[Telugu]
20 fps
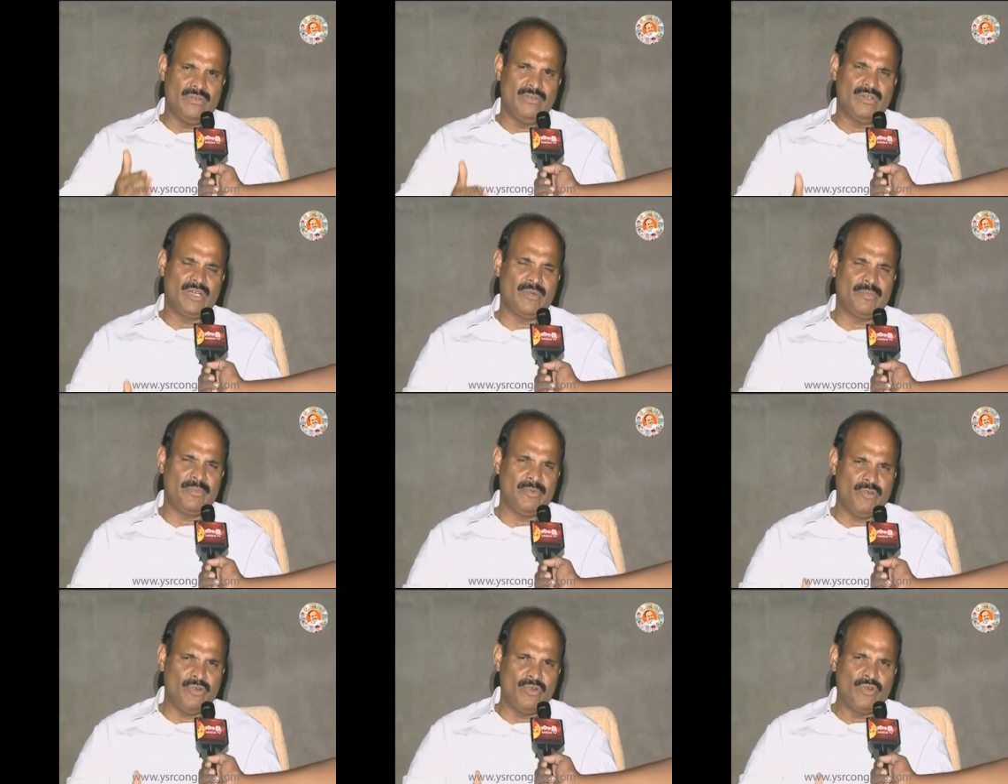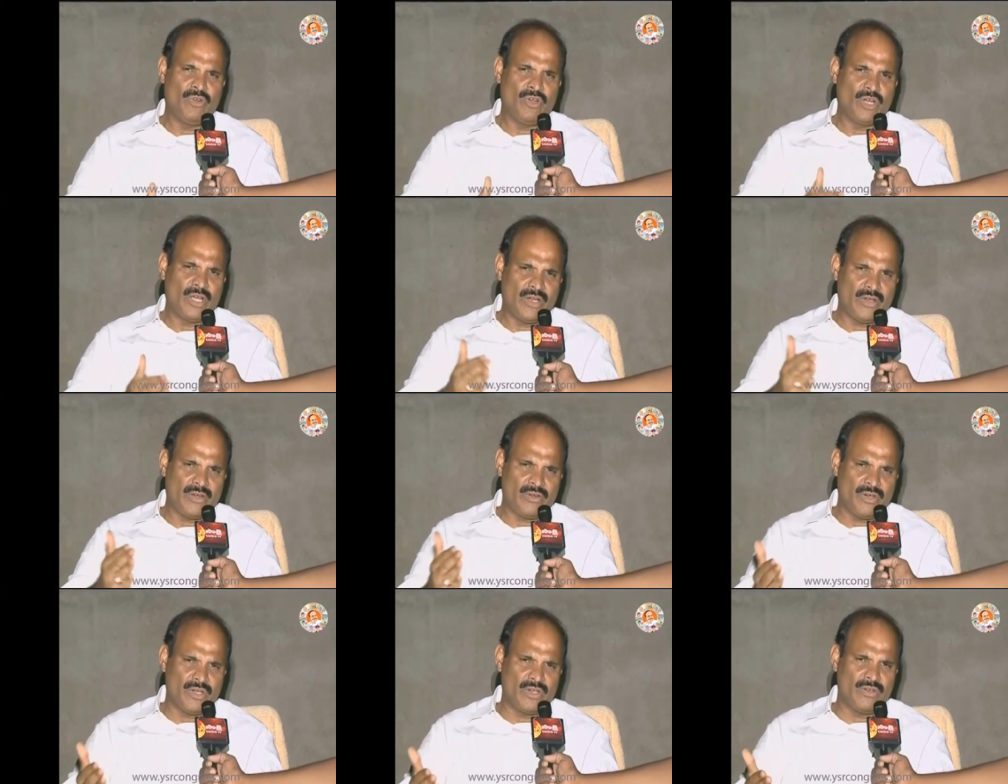ఒక ఇంకొక
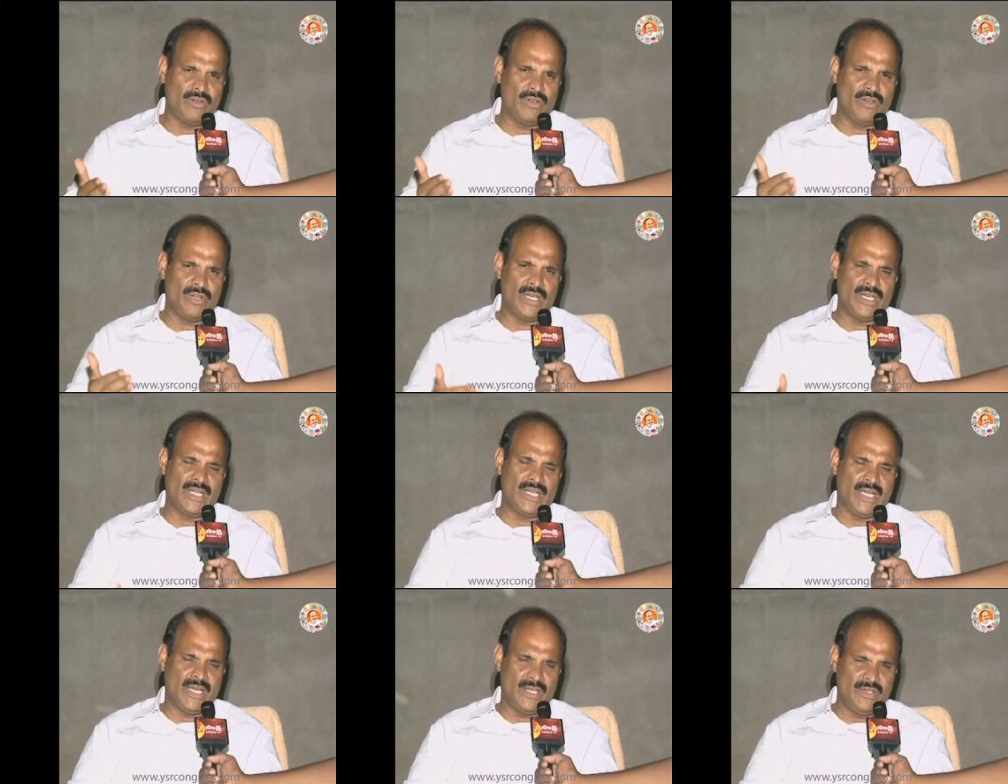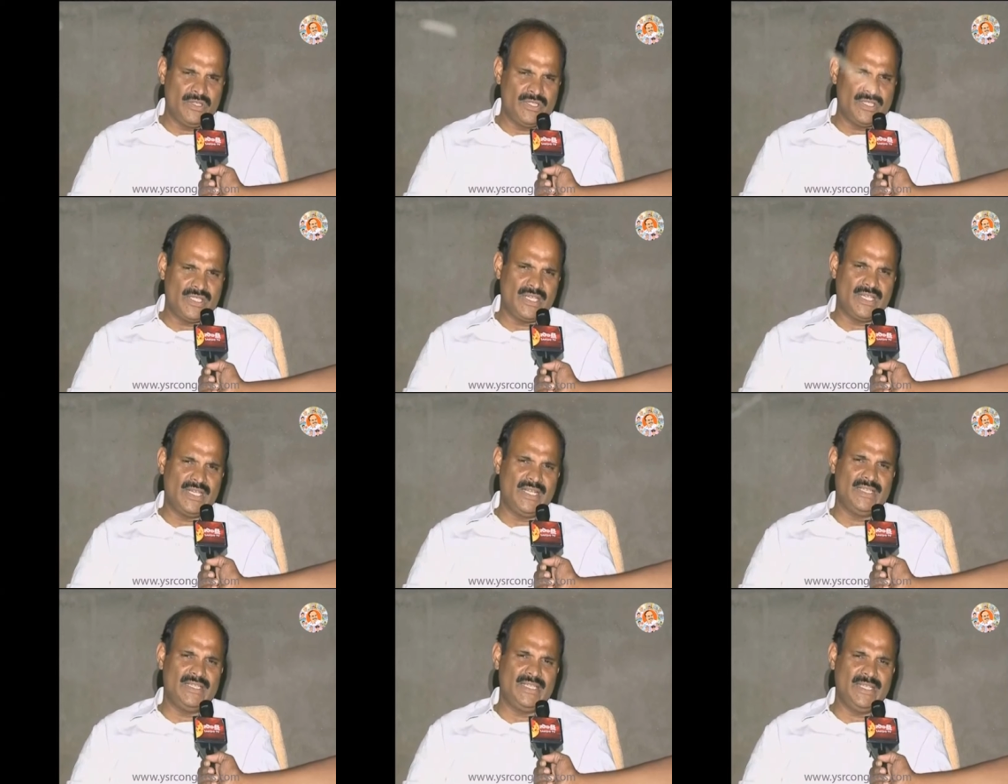కోణంలో కనుక
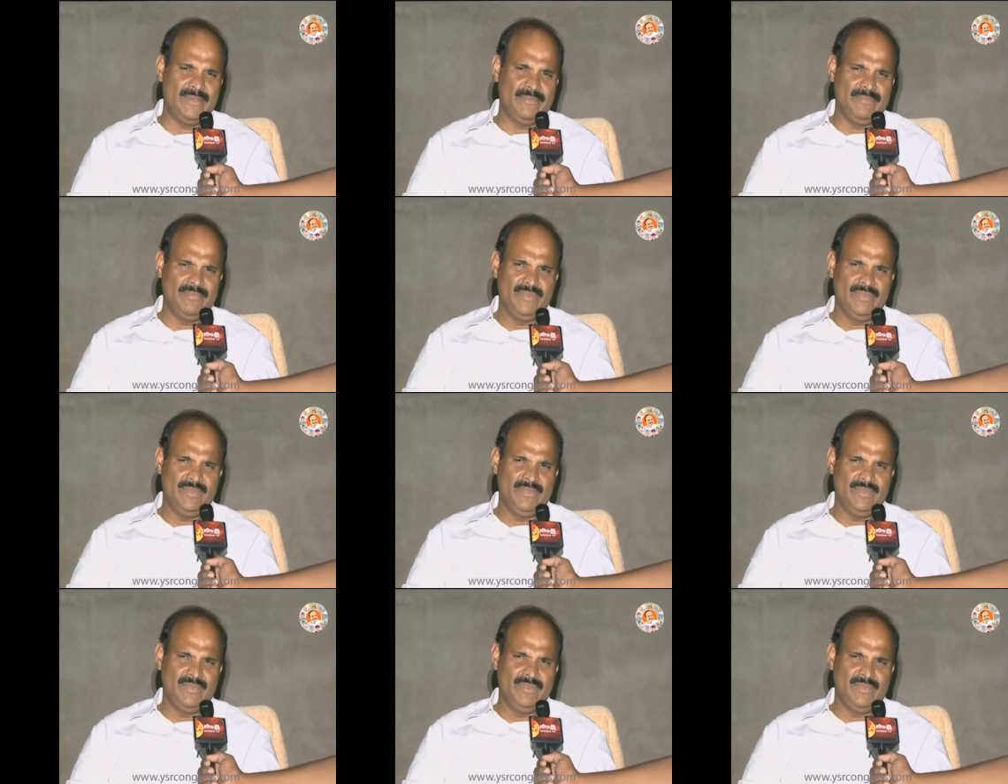ఆలోచించినట్లయితే